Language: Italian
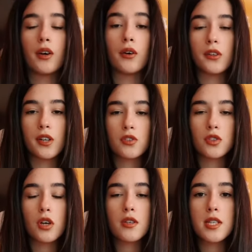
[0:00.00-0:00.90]
Oltre a
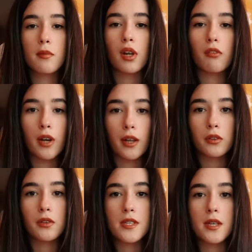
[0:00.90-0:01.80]
ciò stiamo
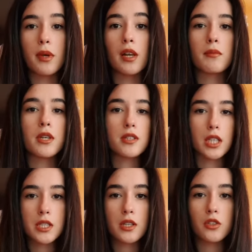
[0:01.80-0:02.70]
lavorando insieme
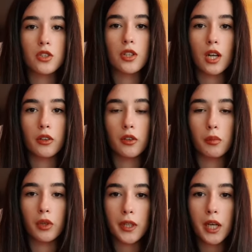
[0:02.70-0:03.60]
all'amministrazione centrale
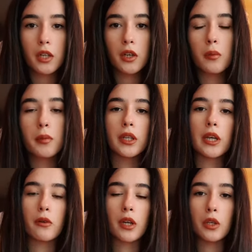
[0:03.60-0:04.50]
del Politecnico per
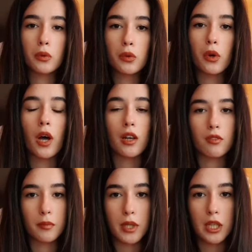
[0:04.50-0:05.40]
dare un aiuto
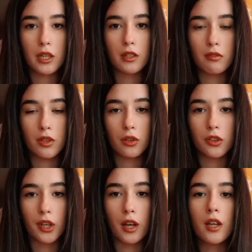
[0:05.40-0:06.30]
alle famiglie in
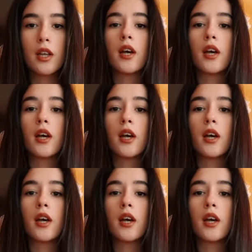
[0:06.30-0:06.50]
difficoltà,